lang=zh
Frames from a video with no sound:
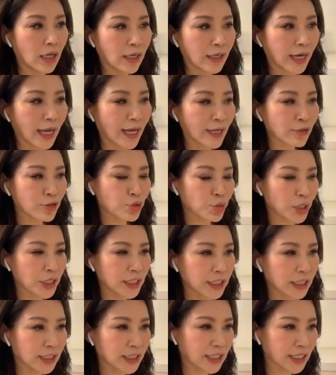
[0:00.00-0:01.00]
那随
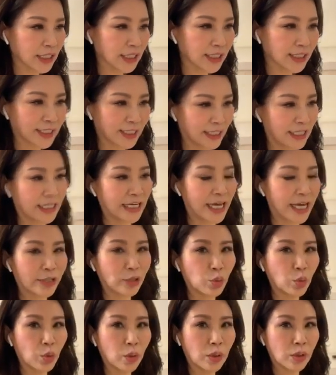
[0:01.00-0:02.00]
着这几年
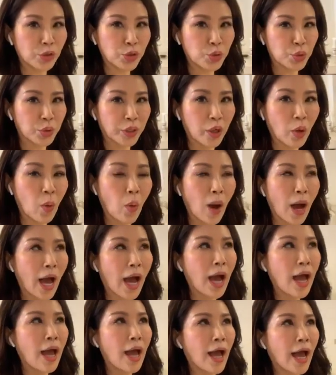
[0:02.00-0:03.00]
我学
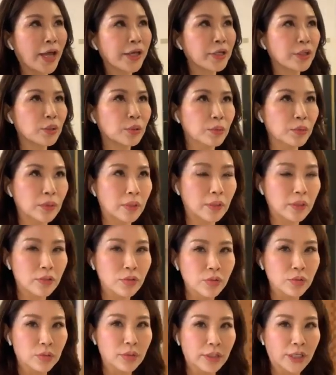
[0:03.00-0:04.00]
画，还有我
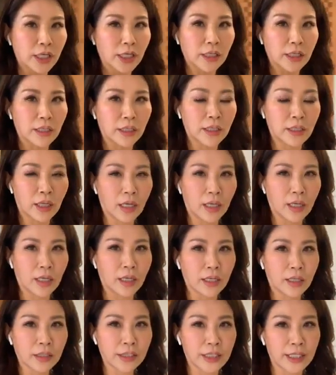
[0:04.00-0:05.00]
做那个
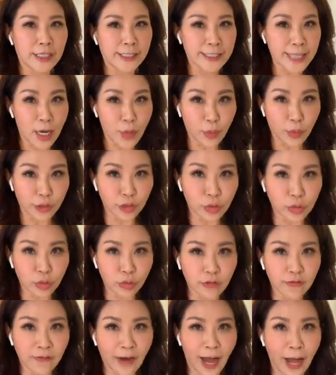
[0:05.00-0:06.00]
呃写藏文
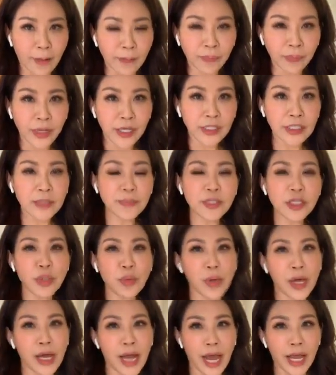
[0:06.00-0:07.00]
书法，是不是
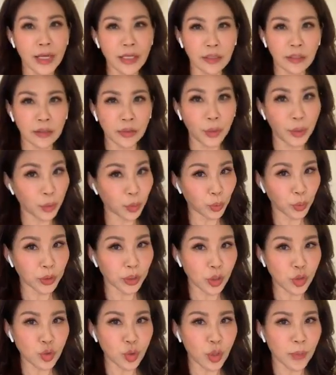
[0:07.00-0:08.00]
越来越多
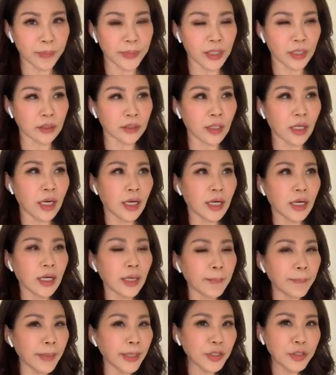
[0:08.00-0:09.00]
的作品，
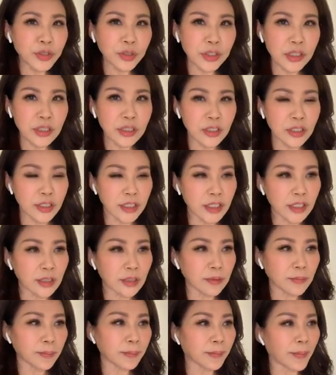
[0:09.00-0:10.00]
根本就是已
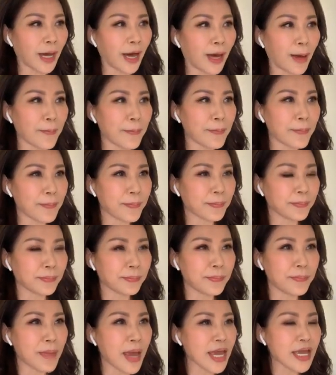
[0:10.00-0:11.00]
经啊
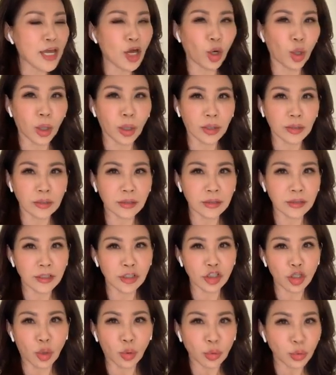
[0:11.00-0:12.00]
没有
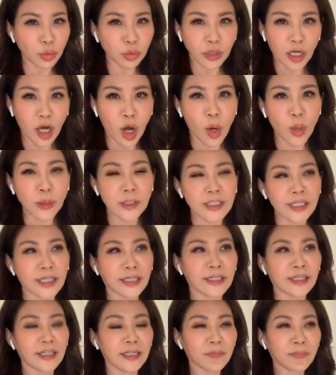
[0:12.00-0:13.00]
走路的空
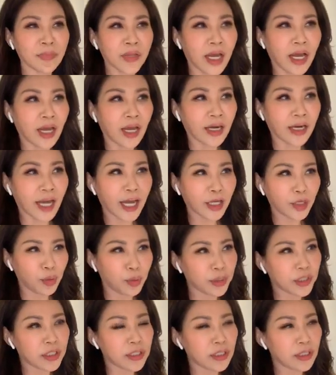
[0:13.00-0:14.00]
间了。那
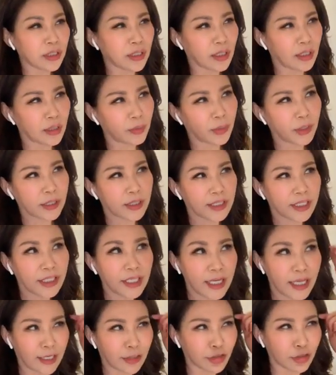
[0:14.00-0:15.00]
于是呢，我
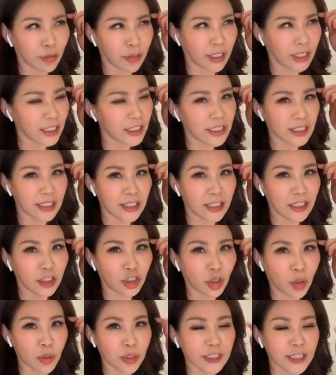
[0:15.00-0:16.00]
今年就灵机一
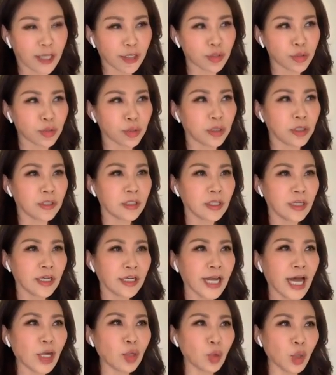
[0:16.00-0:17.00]
动，想说，
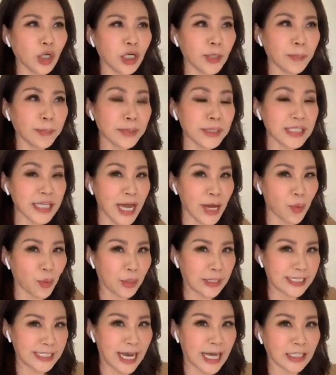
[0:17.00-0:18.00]
那我何不在我
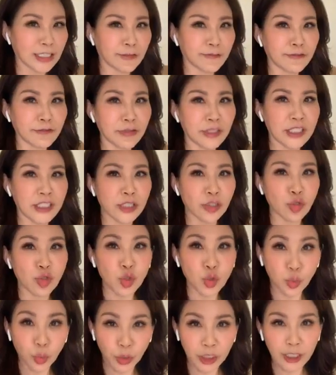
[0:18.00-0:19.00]
家的附近
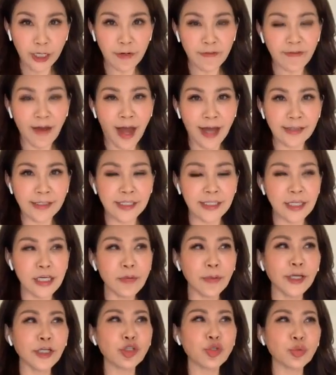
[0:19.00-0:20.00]
租一个房子？因
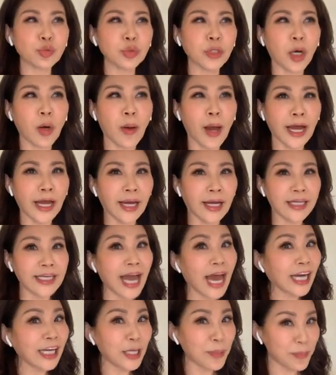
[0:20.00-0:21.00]
为租的话
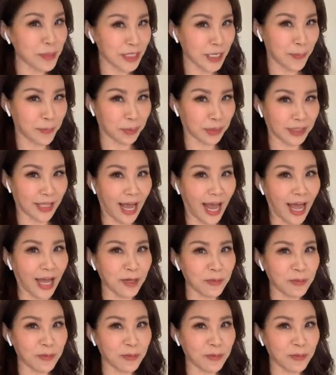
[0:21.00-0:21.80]
压力比较不大。